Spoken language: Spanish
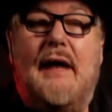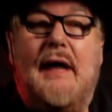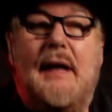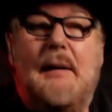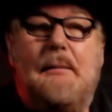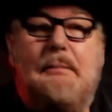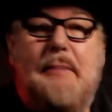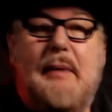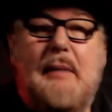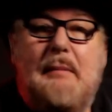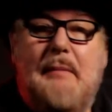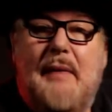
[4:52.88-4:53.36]

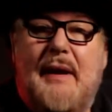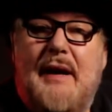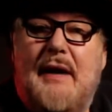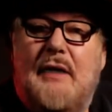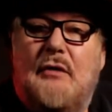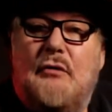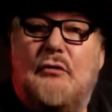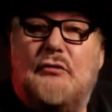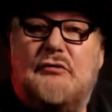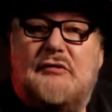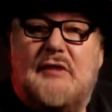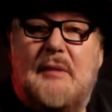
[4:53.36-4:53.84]
El primer
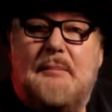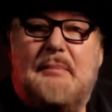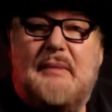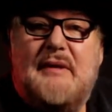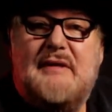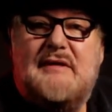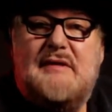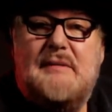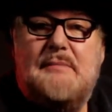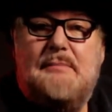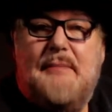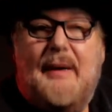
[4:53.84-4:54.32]
ajuste
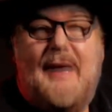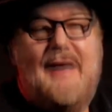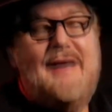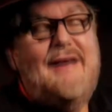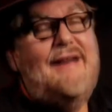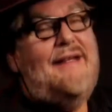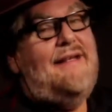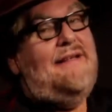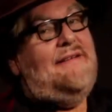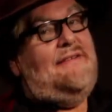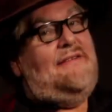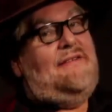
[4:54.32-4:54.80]

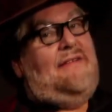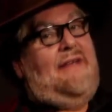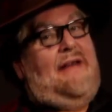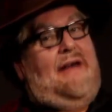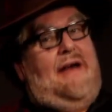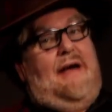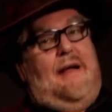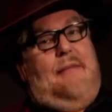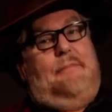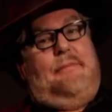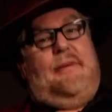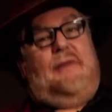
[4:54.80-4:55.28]
principal
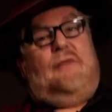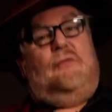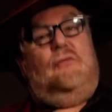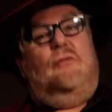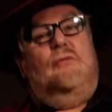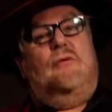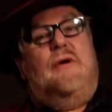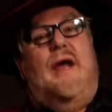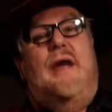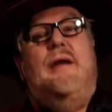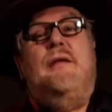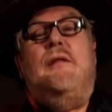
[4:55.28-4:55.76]
será la
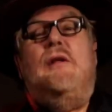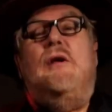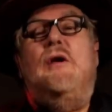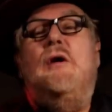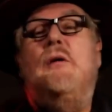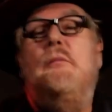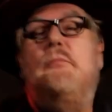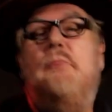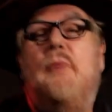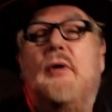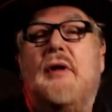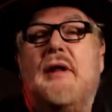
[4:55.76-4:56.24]
apertura.
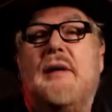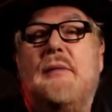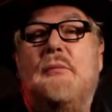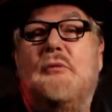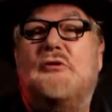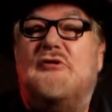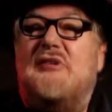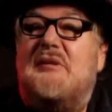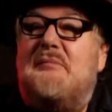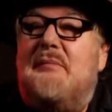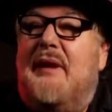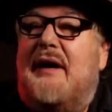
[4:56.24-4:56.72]

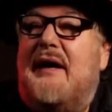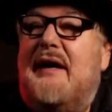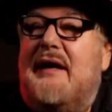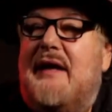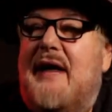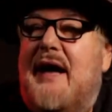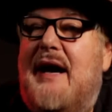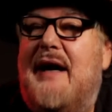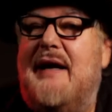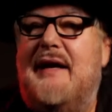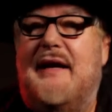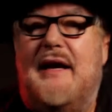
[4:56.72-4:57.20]
Podemos
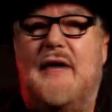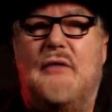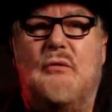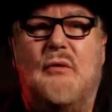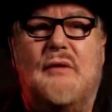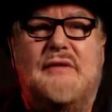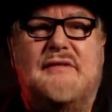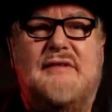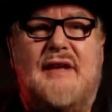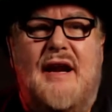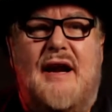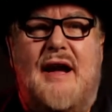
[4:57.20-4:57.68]
imaginar que
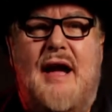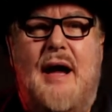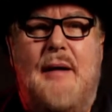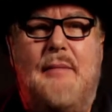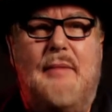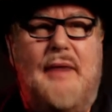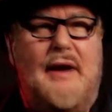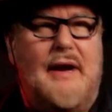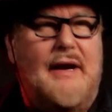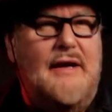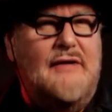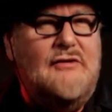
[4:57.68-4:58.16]
nuestra
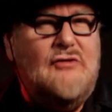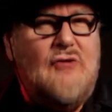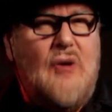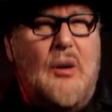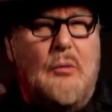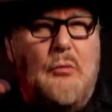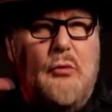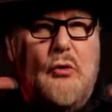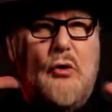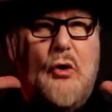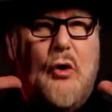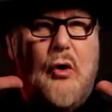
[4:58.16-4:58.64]
cámara es
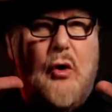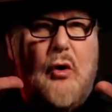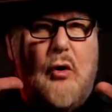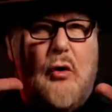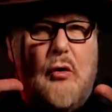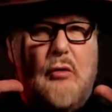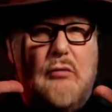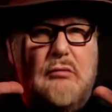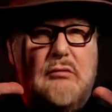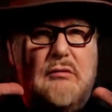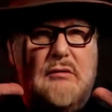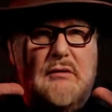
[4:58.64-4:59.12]
como un
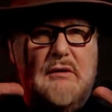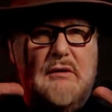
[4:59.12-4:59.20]
ojo.